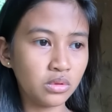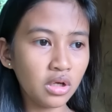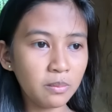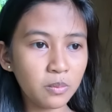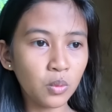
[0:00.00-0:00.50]

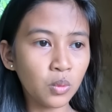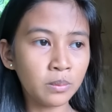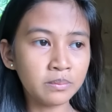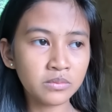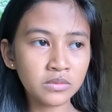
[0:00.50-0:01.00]
Wala po
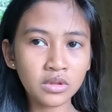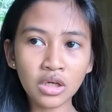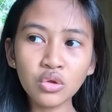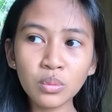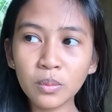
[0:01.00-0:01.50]

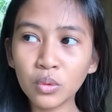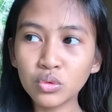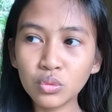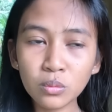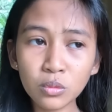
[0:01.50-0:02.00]
ano po,
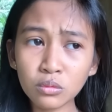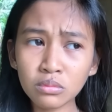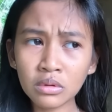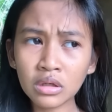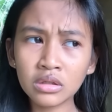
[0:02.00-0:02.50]
nung
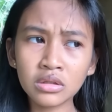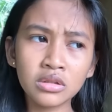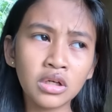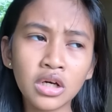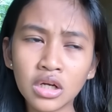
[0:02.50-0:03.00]
pong mga
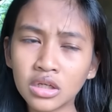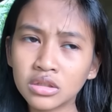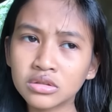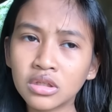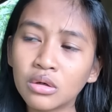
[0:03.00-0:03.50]

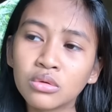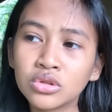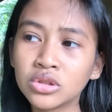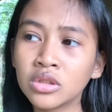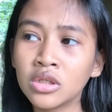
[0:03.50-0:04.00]
nakaraang
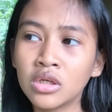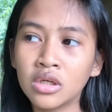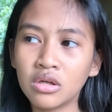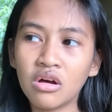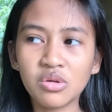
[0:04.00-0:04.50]
taon,
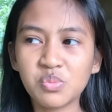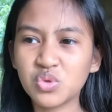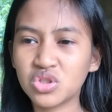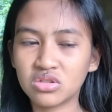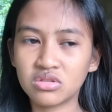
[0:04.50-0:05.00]
lagi
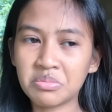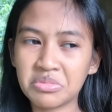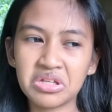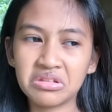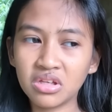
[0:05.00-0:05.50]
po siya sa
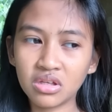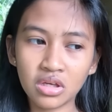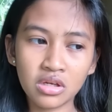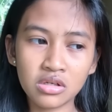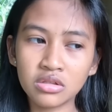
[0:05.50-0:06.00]

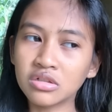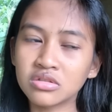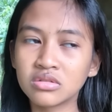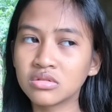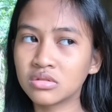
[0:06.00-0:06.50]
Medicare,
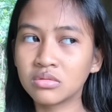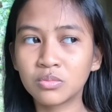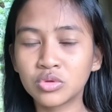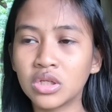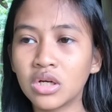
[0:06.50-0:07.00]
tapos hindi rin
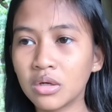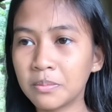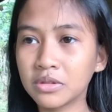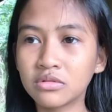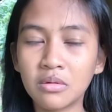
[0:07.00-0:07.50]
po
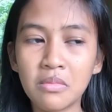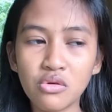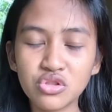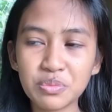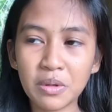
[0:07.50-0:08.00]

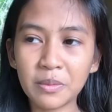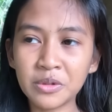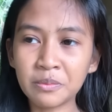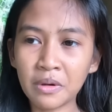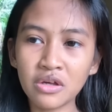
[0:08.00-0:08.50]
nakakapagtrabaho si Papa
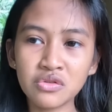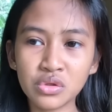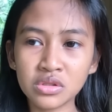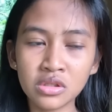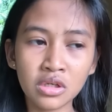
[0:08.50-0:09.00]
ng
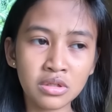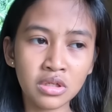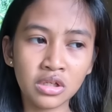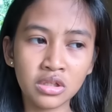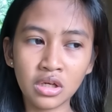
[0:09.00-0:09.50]
maayos kasi nga
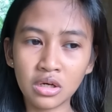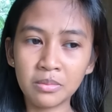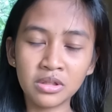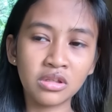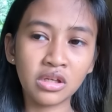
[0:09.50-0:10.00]
lagi
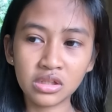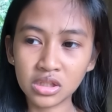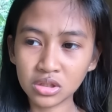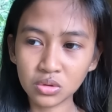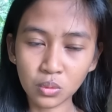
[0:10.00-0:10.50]
nakabantay
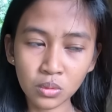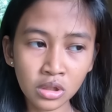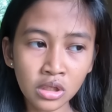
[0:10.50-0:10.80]
dito.